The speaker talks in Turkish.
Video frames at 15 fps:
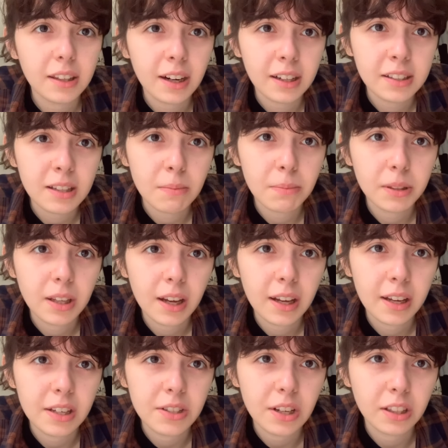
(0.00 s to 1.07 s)
Diğer kitapla daha
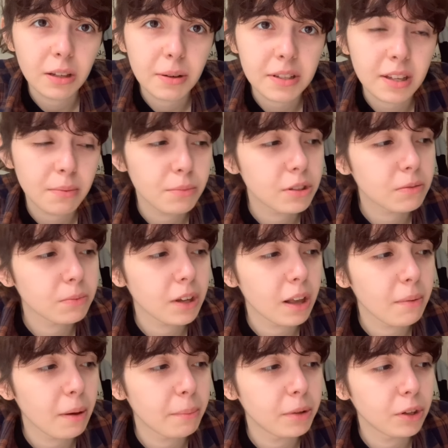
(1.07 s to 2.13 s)
heyecanla bahsetmiştim
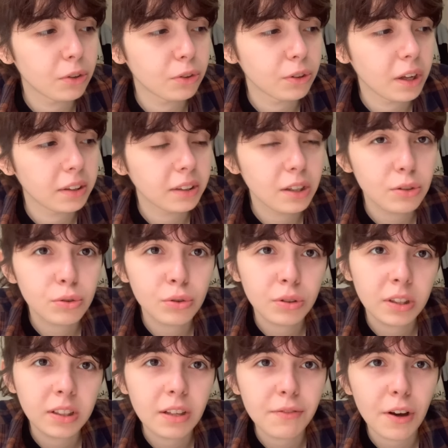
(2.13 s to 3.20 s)
galiba Mine Organ'dan. Çünkü
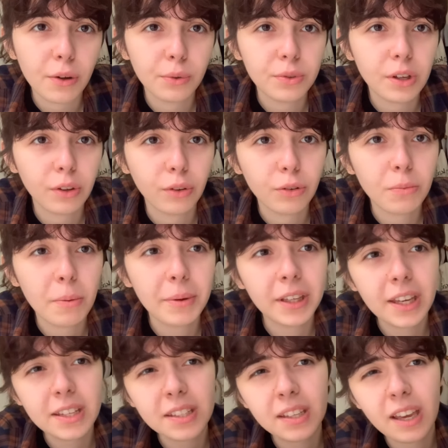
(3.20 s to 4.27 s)
ilk defa onu tanıyordum ama
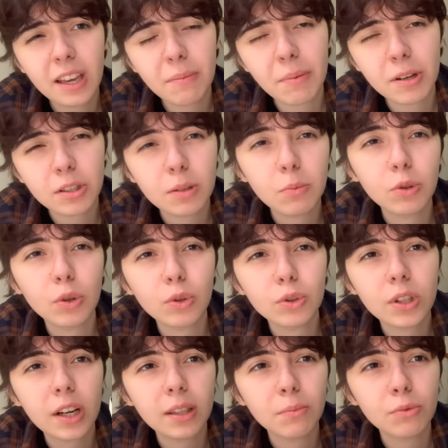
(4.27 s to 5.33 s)
keşke ilk başta bunu
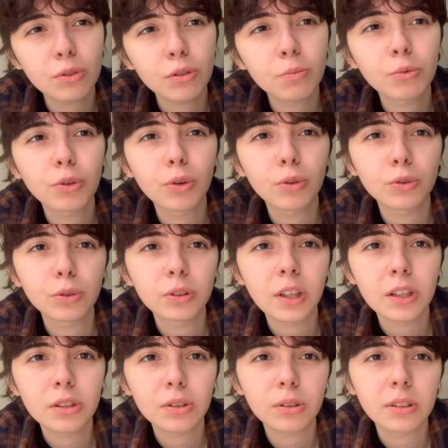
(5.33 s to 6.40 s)
okusaydım. Çünkü bunu
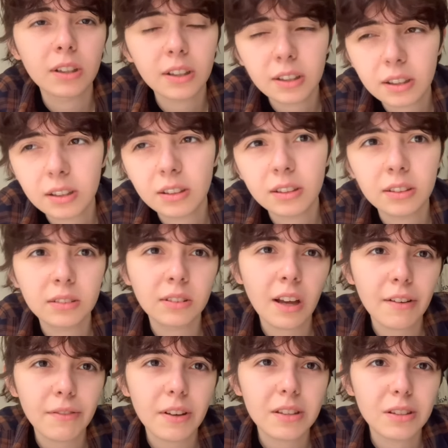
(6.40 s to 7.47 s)
okuduktan sonra Aa,
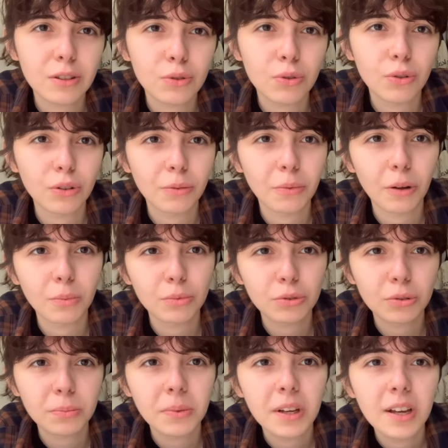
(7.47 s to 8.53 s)
daha fazla istiyorum
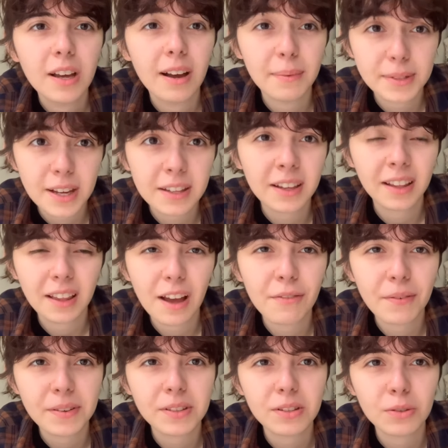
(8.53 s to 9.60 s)
olmuştum. Ama zaten daha
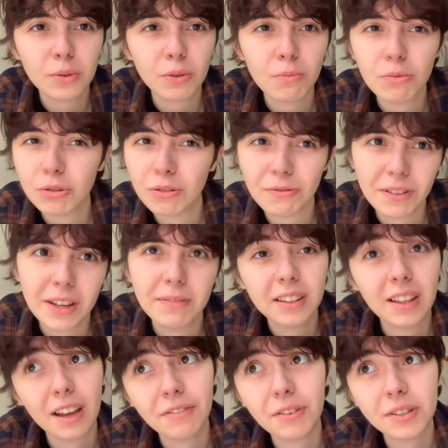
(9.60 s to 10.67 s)
fazlasını okumuştum ve
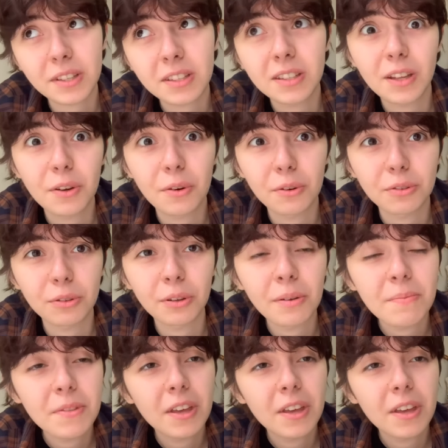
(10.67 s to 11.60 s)
daha fazlası da yoktu.